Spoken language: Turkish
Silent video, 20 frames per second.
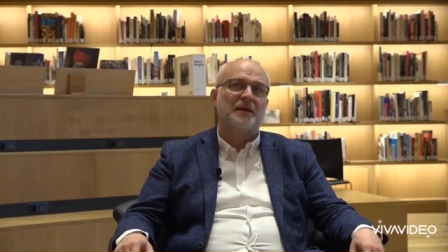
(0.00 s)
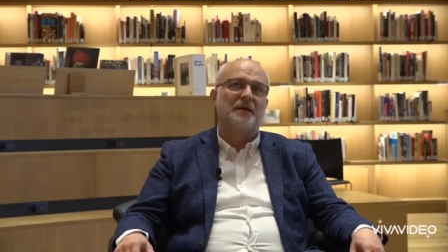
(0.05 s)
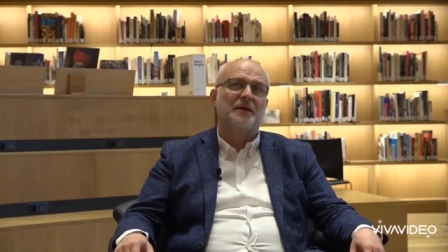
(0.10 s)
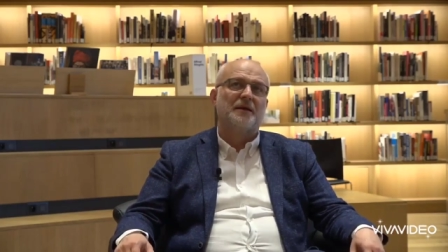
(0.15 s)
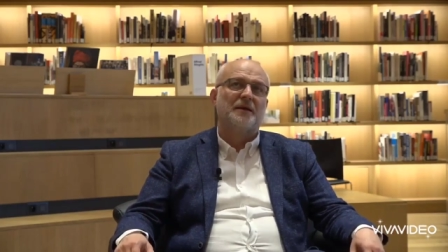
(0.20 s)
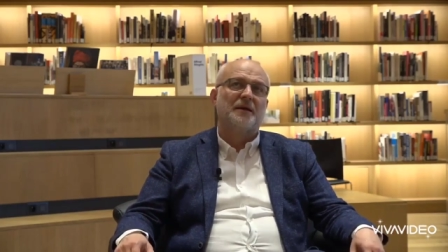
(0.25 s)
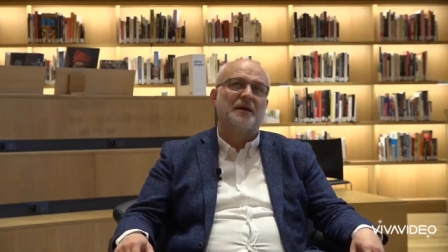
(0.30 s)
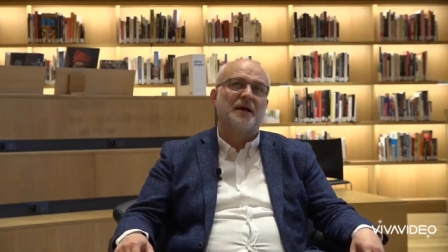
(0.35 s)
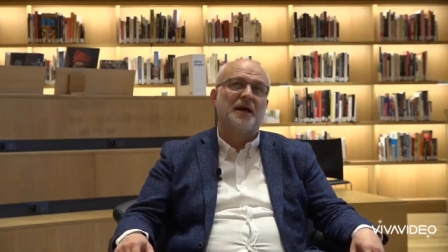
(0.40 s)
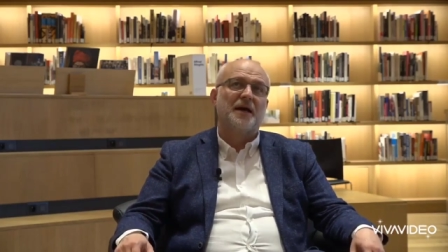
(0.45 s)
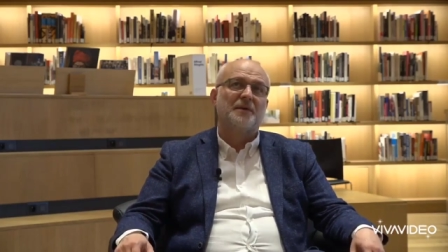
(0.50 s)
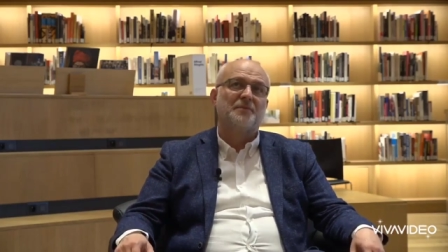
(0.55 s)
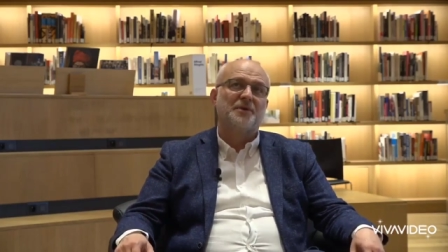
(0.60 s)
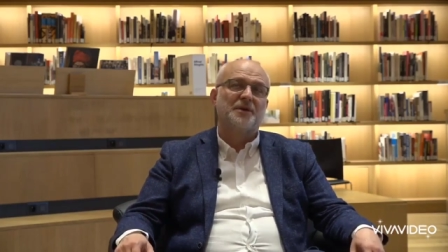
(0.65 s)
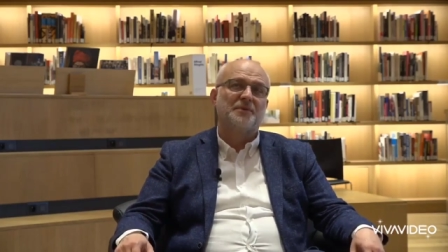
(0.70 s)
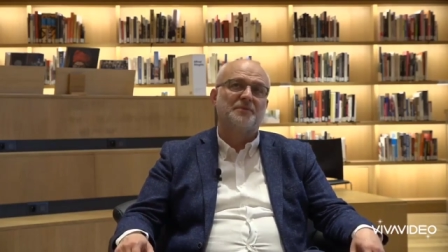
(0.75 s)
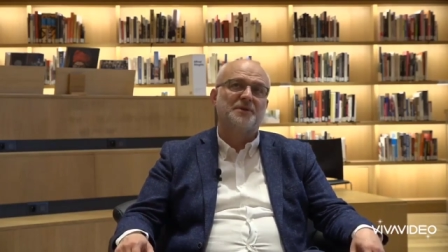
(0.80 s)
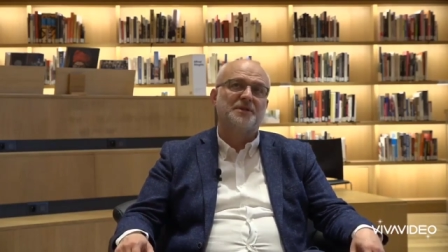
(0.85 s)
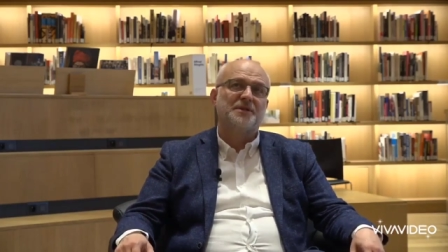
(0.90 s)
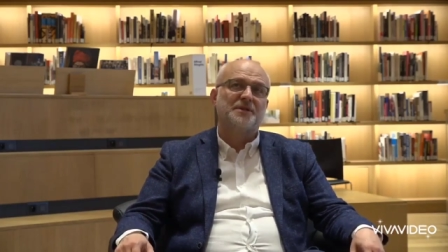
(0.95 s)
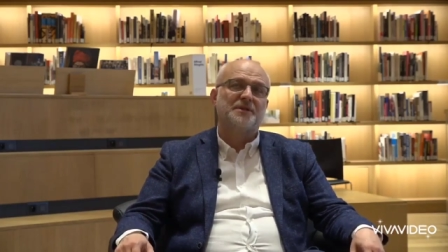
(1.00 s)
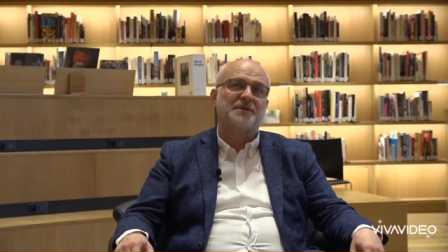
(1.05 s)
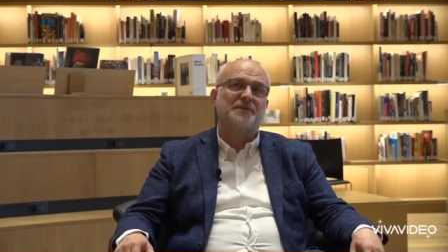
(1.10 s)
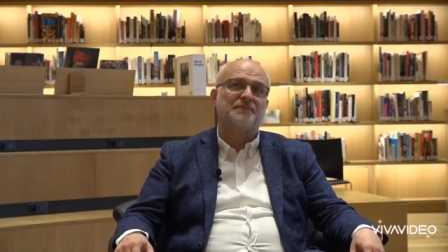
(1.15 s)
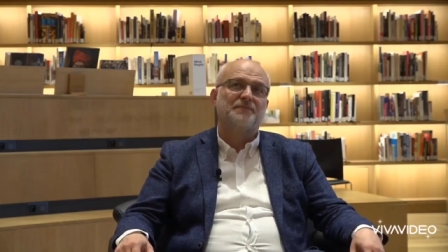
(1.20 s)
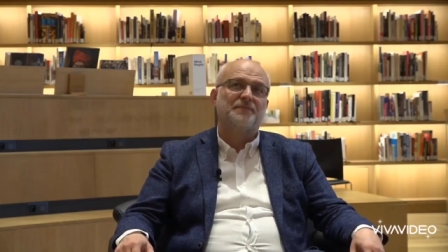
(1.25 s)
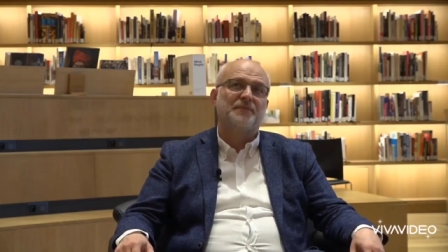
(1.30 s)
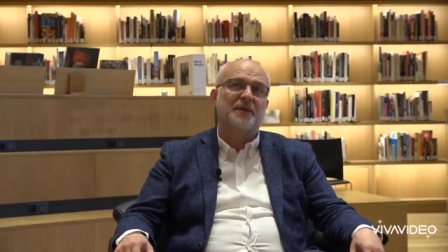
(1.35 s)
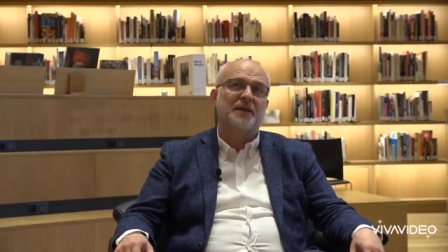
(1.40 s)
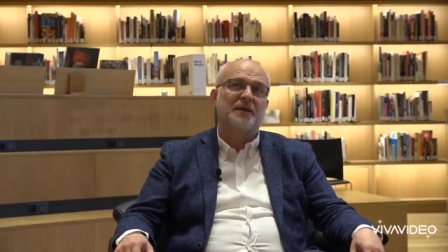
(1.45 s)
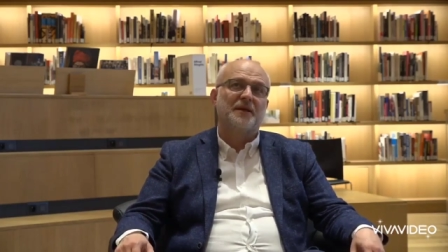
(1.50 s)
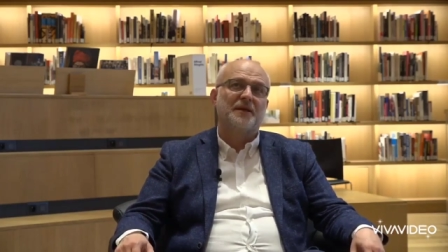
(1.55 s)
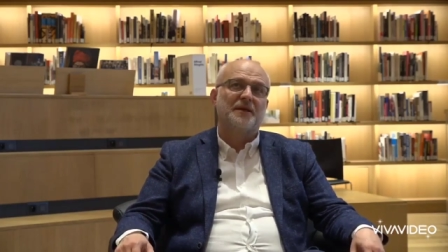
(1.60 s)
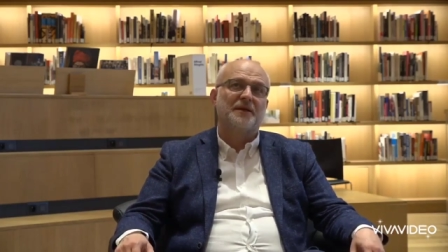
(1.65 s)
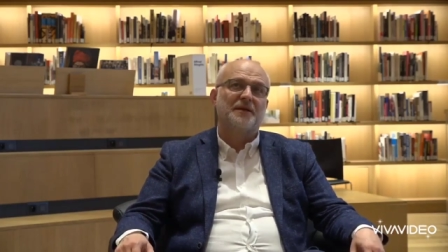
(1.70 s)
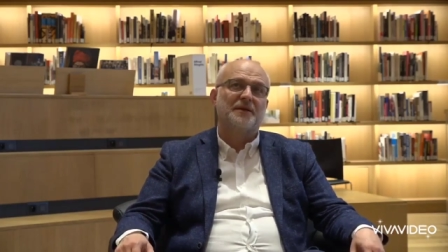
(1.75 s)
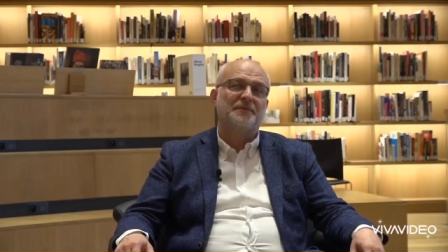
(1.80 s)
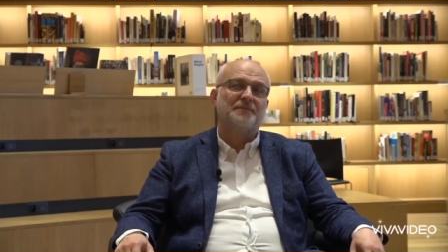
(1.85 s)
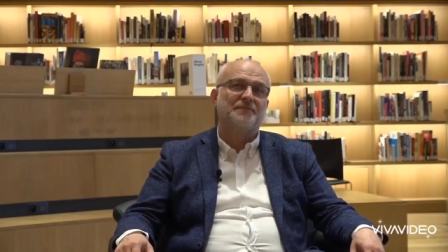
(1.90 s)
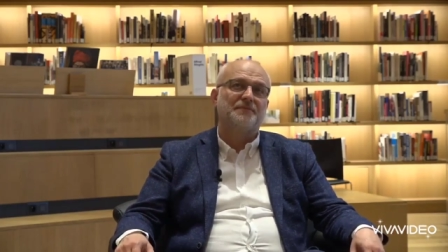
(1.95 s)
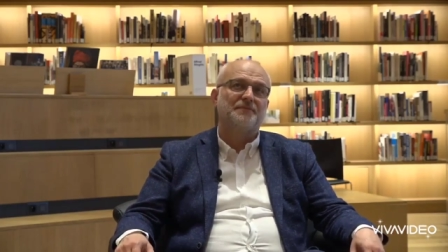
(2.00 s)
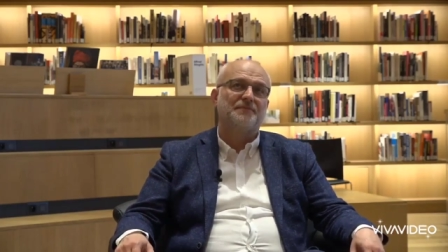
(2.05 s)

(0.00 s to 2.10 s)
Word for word: Ee, her birimiz e,